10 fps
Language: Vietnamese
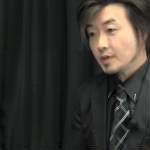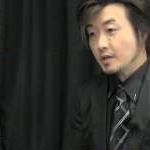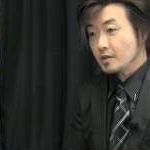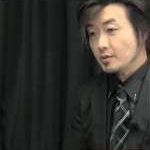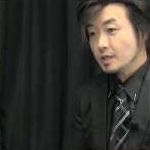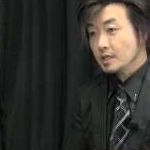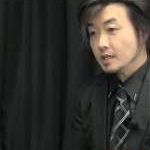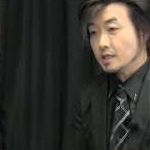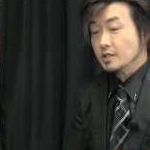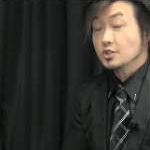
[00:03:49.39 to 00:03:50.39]
bây
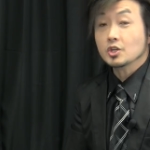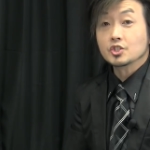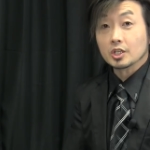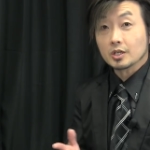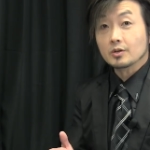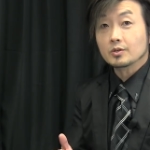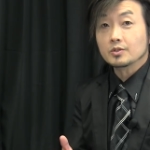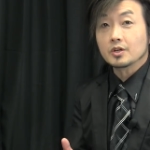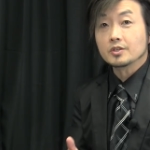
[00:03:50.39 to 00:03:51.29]
giờ cho chị tao rồi cho